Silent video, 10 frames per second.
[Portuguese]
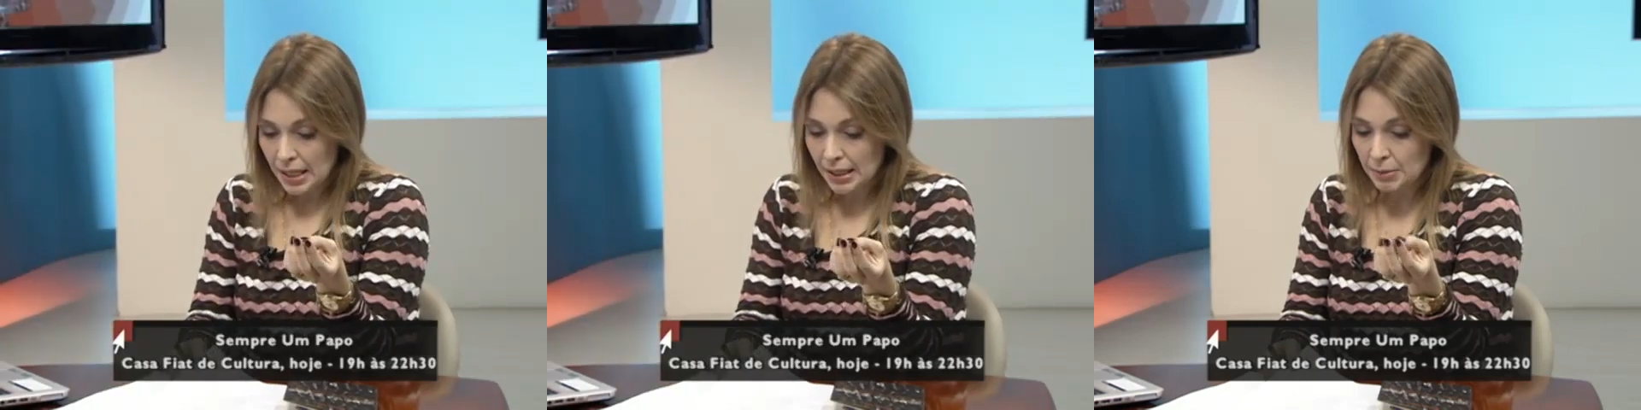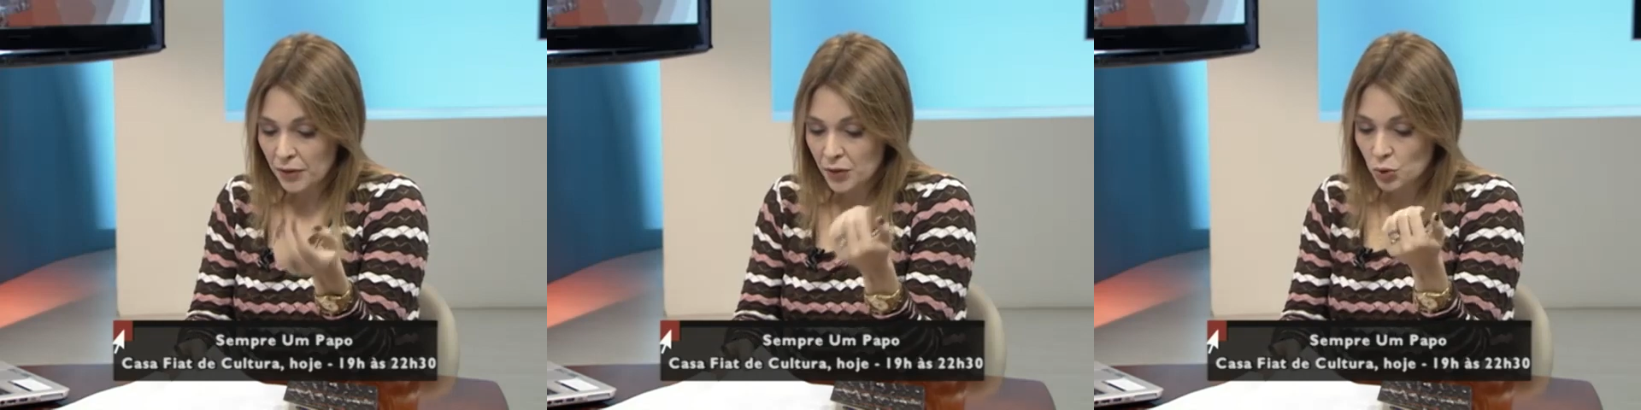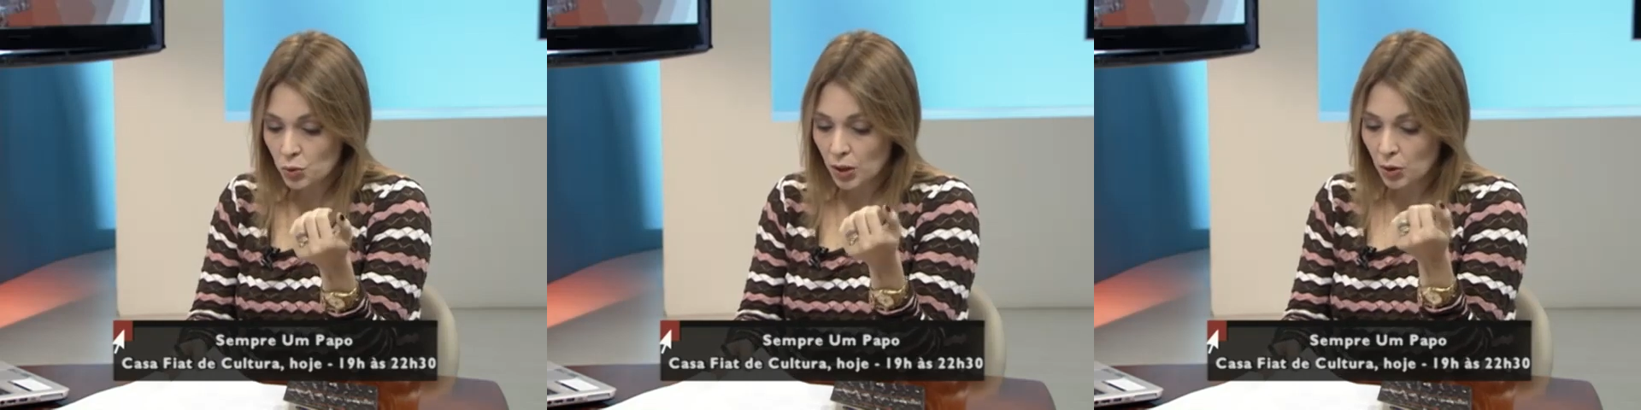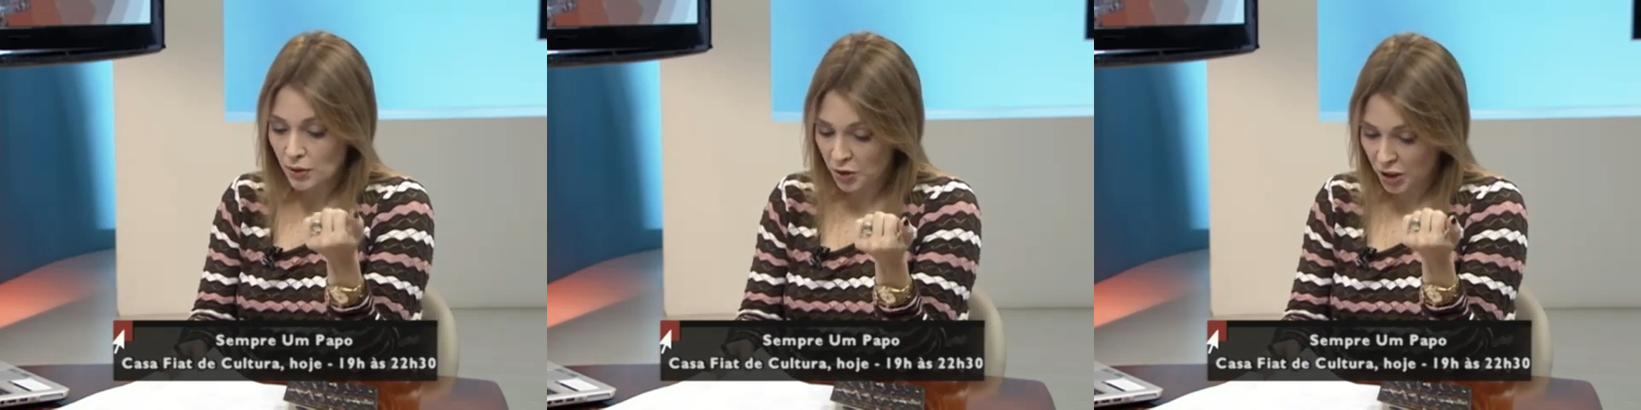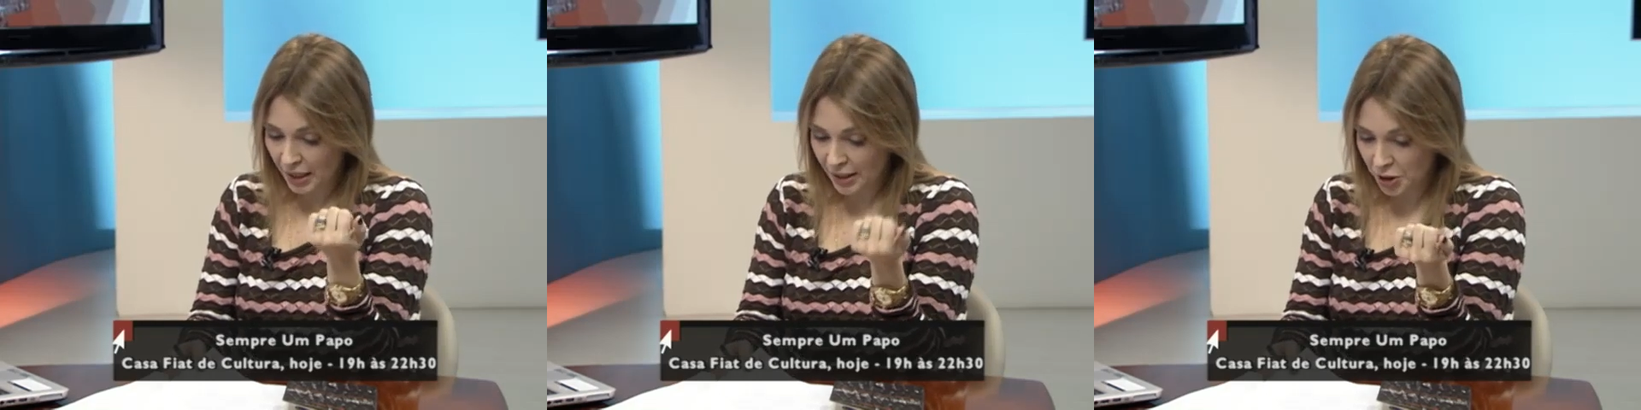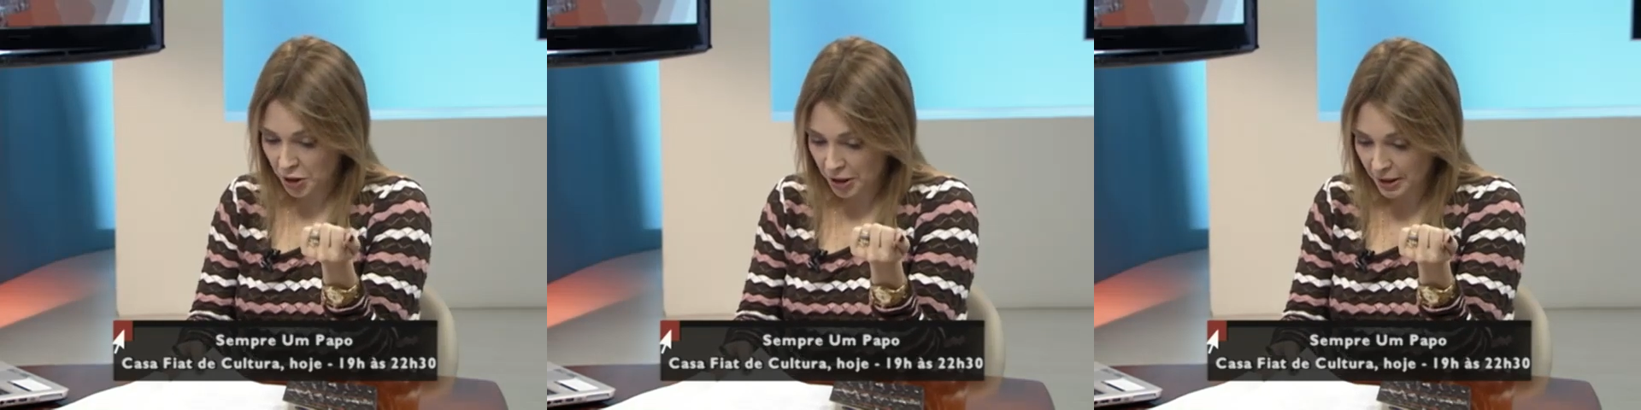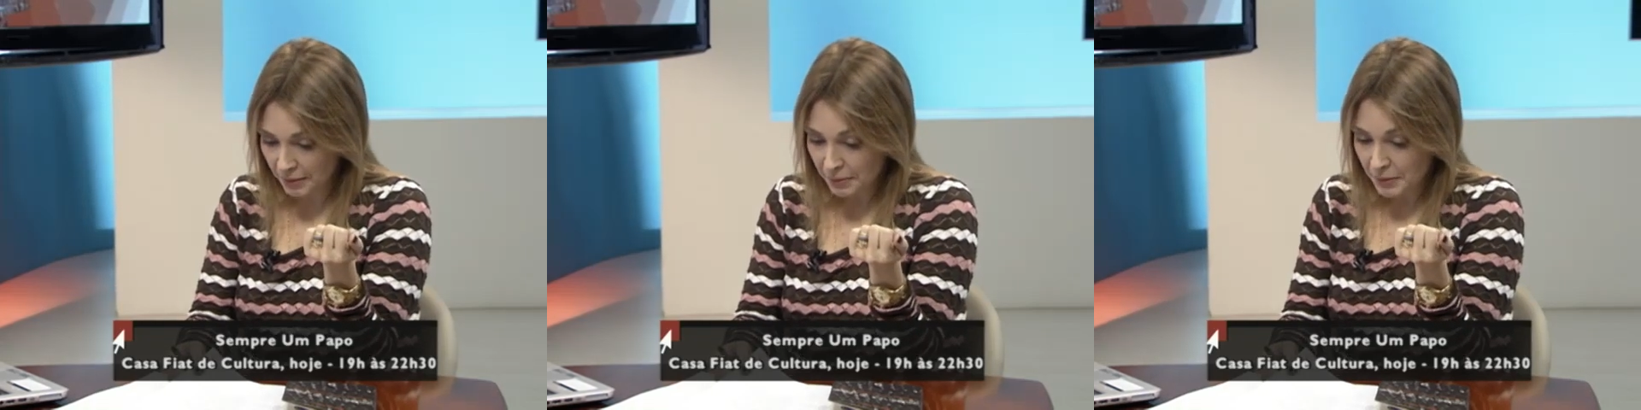e também fissura nossa de cada
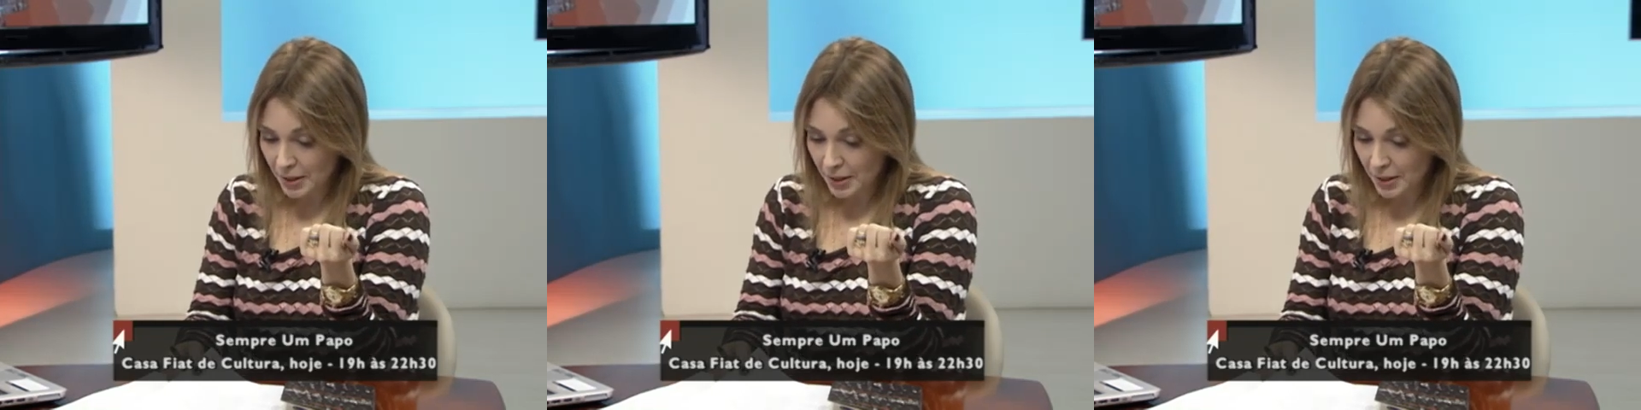dia,